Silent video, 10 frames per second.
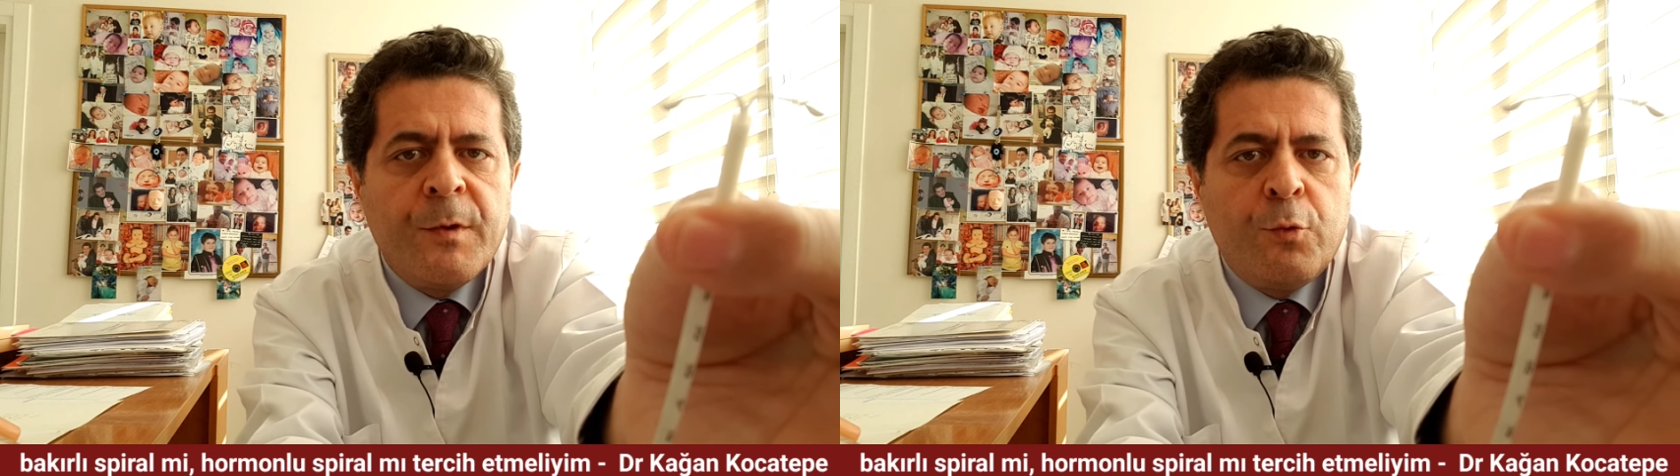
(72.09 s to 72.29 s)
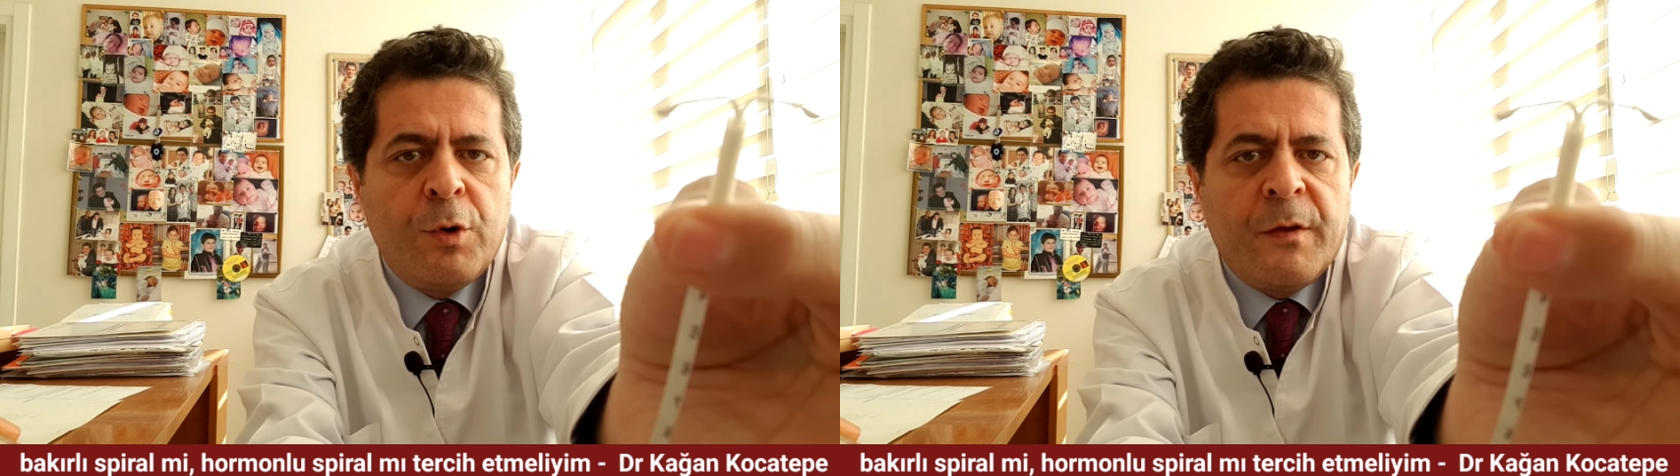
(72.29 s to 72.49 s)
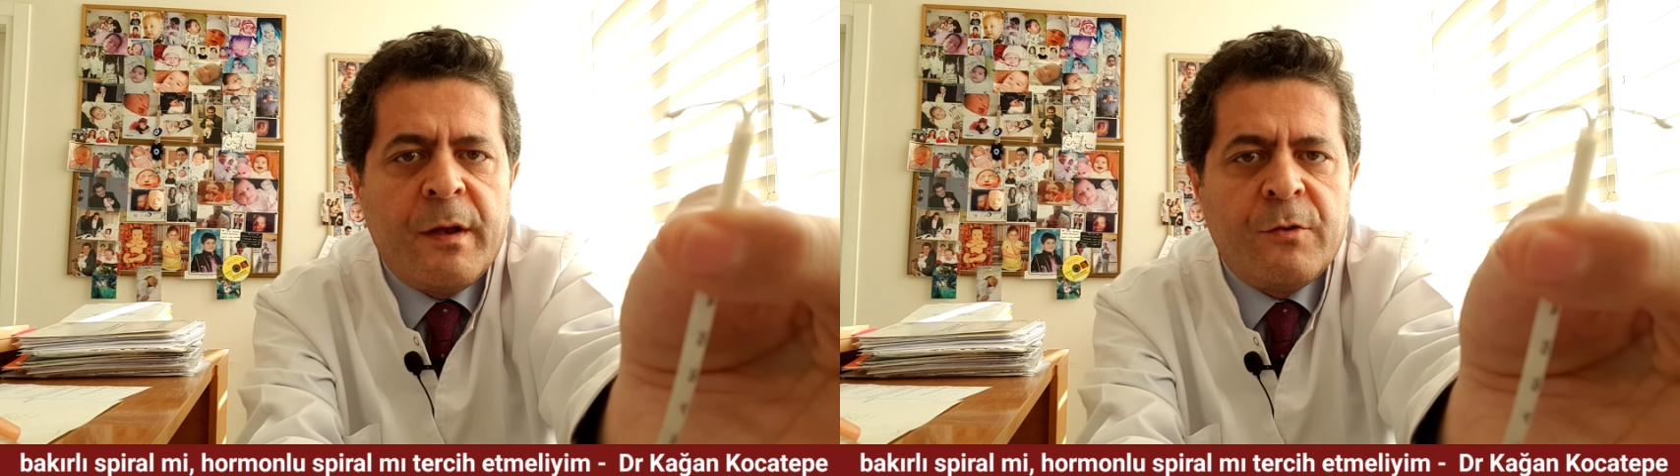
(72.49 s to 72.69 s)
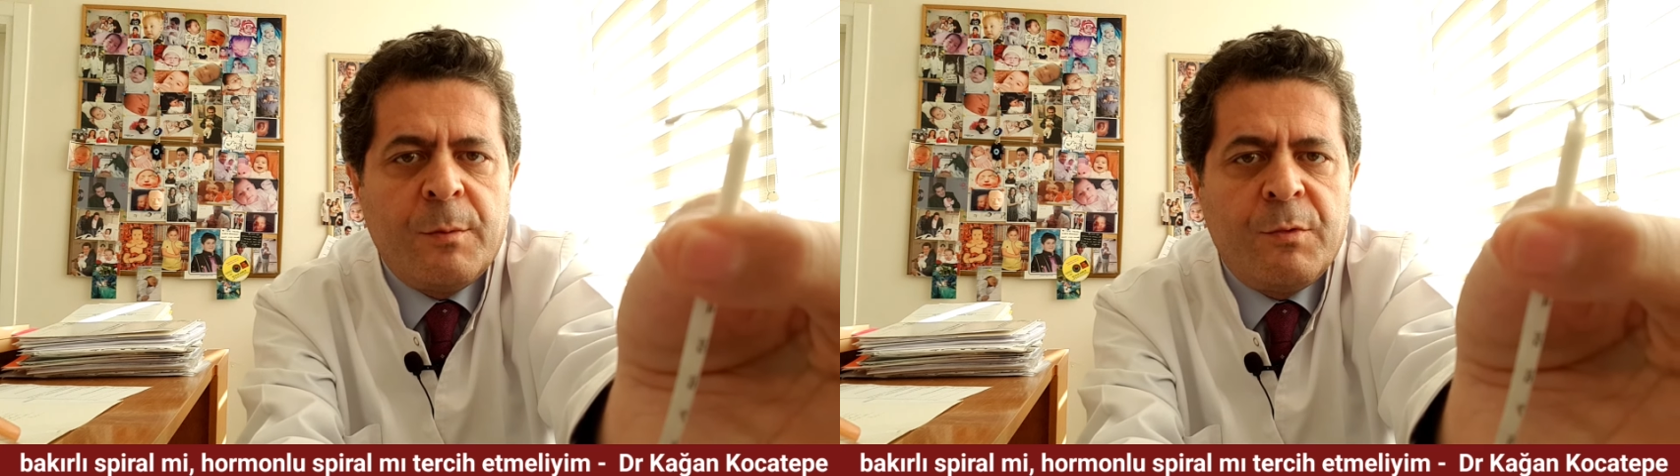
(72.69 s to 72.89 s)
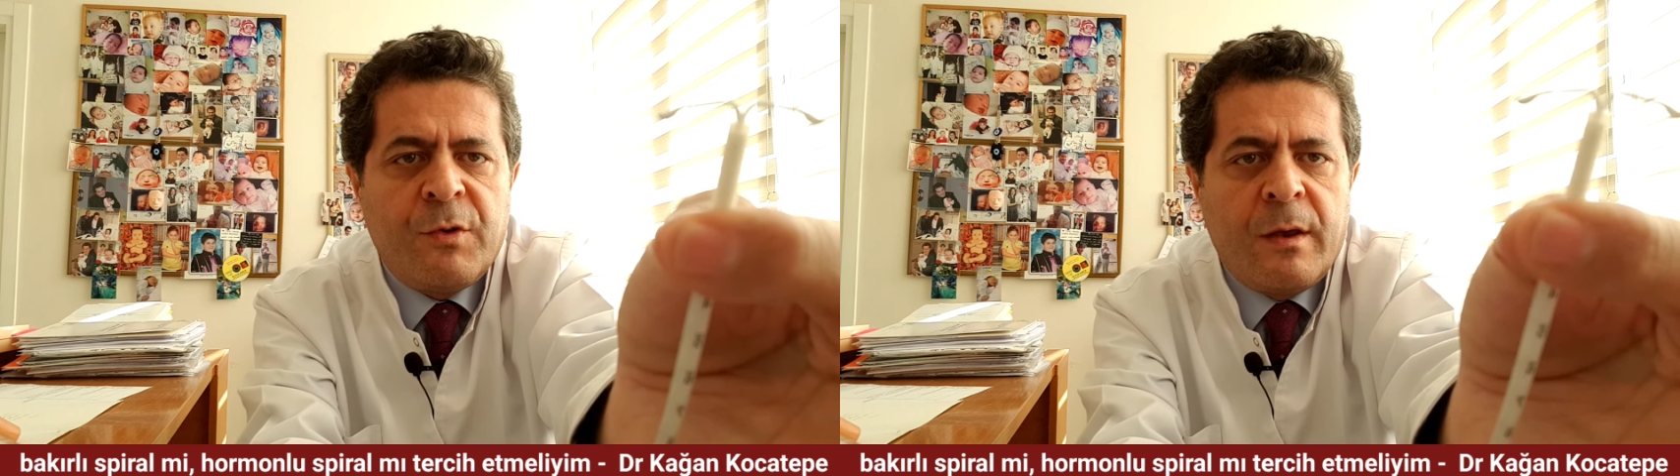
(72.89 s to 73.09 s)
Şu
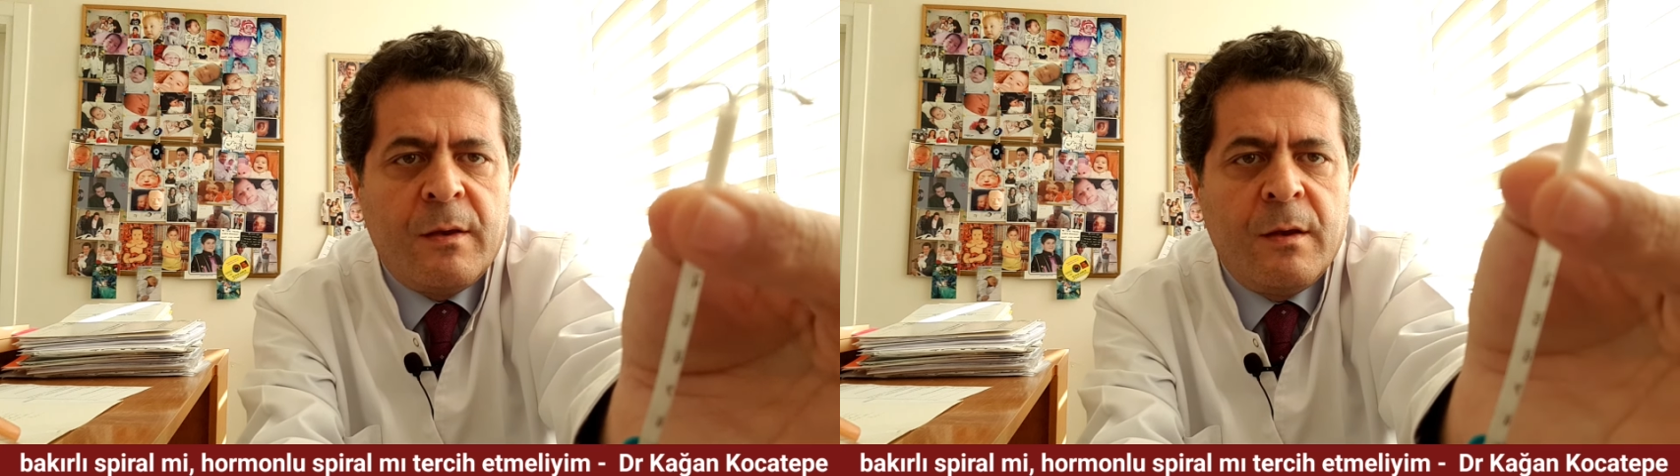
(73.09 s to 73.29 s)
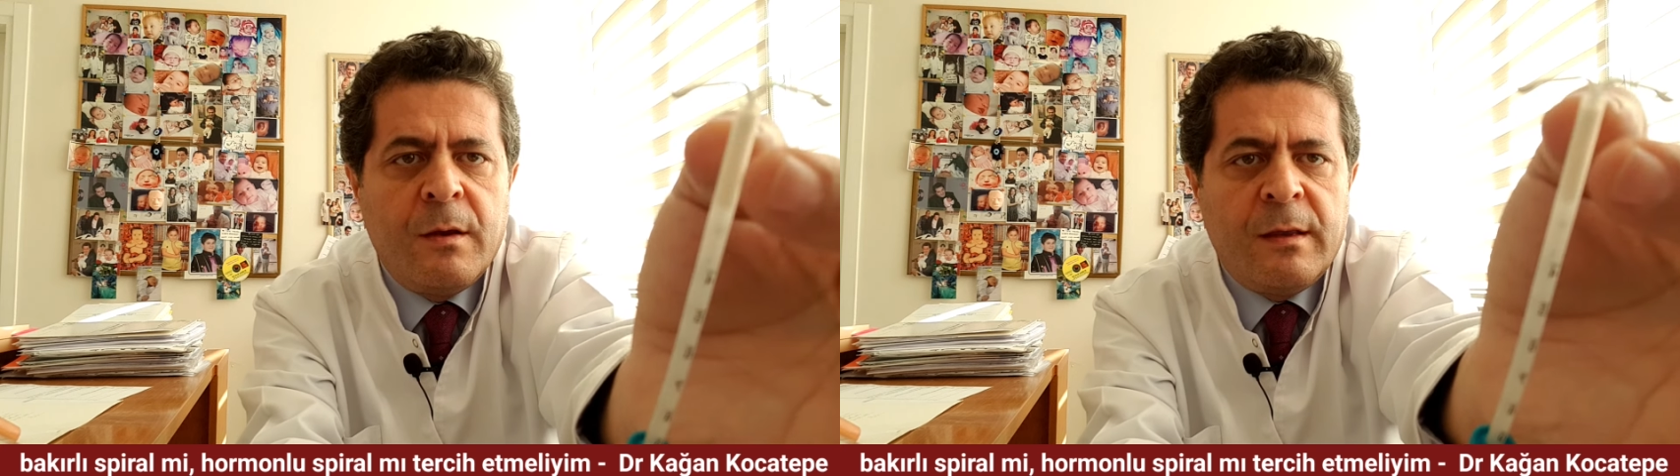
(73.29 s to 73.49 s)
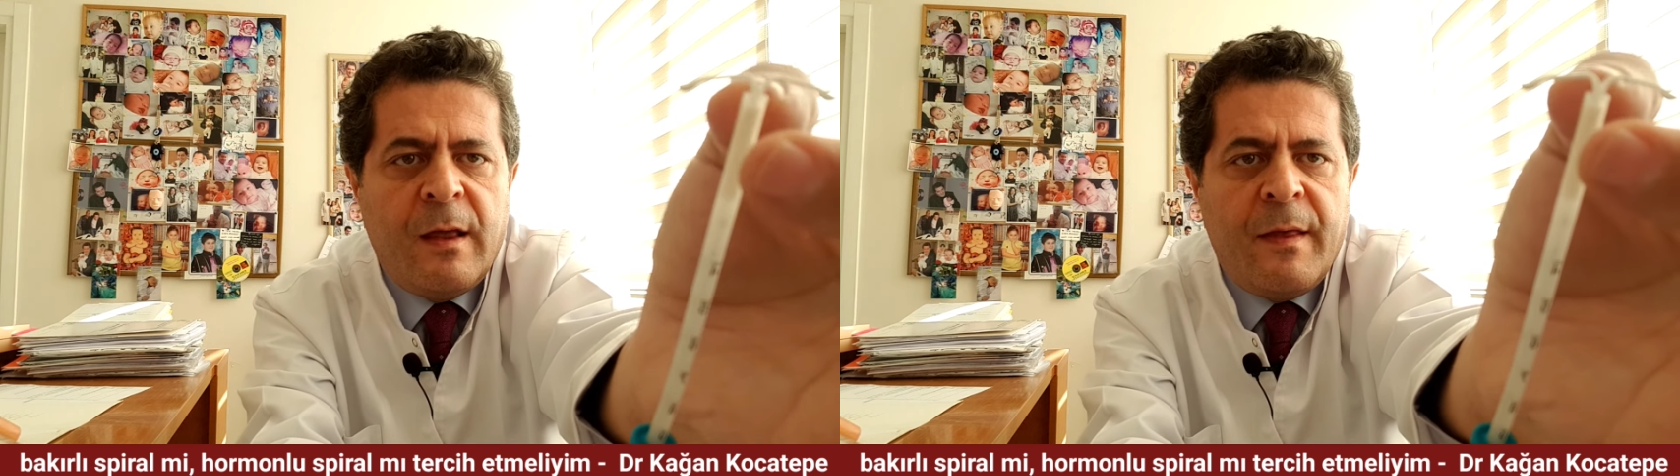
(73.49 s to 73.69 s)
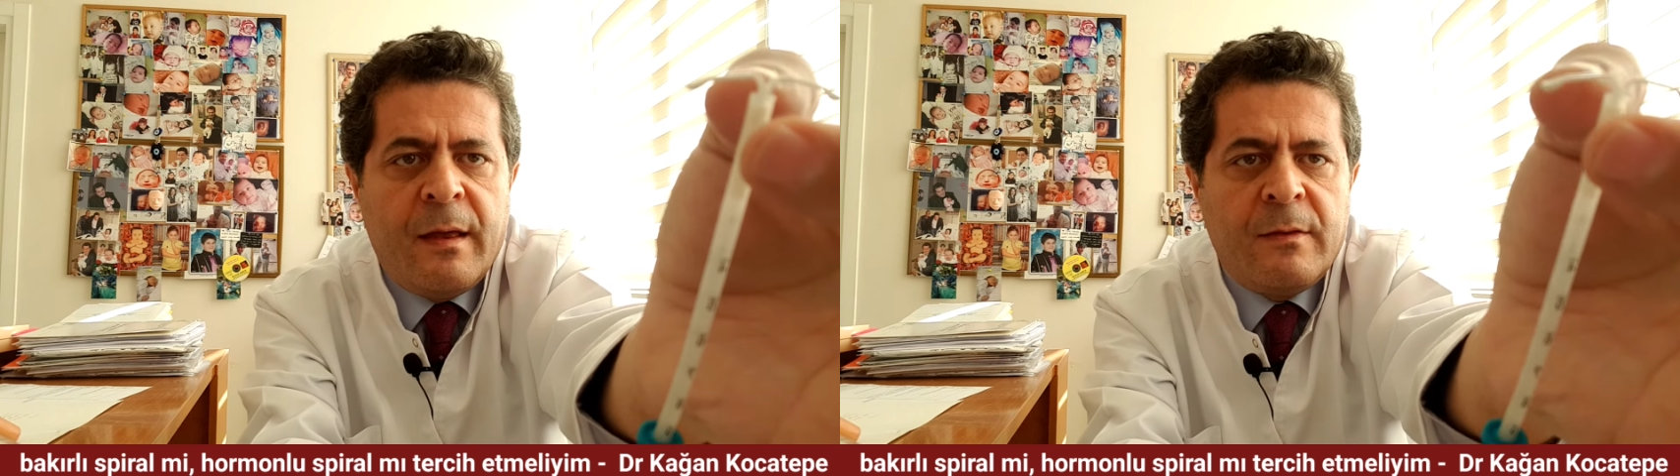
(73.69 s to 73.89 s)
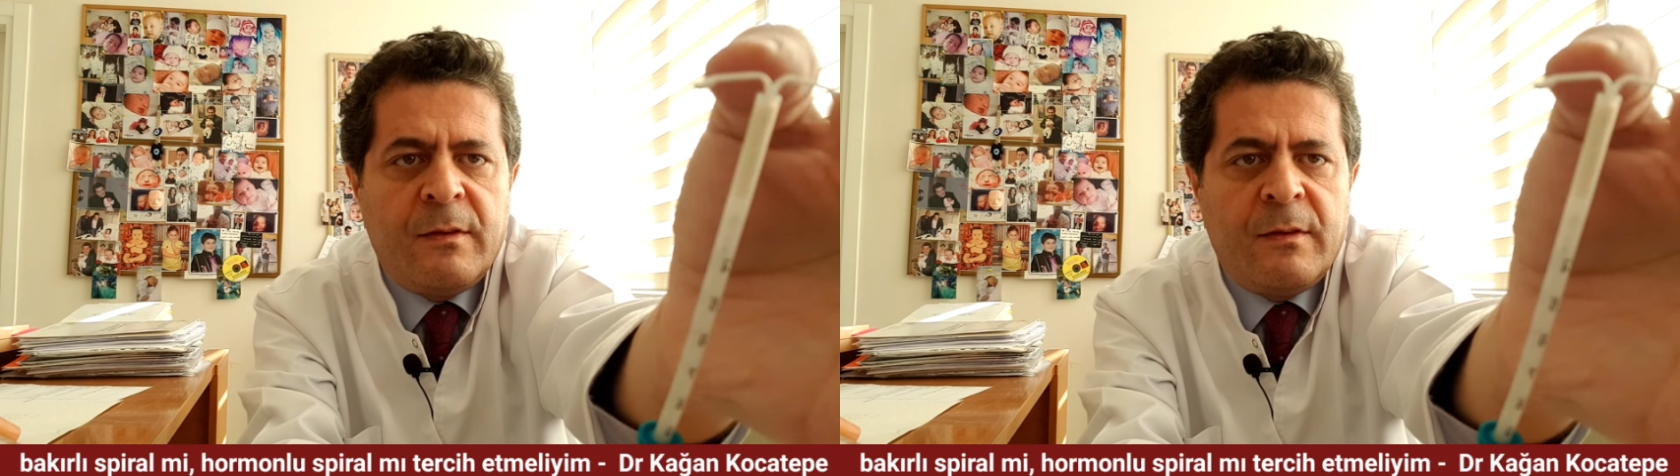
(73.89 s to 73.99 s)
kadarcık bir şey. Yine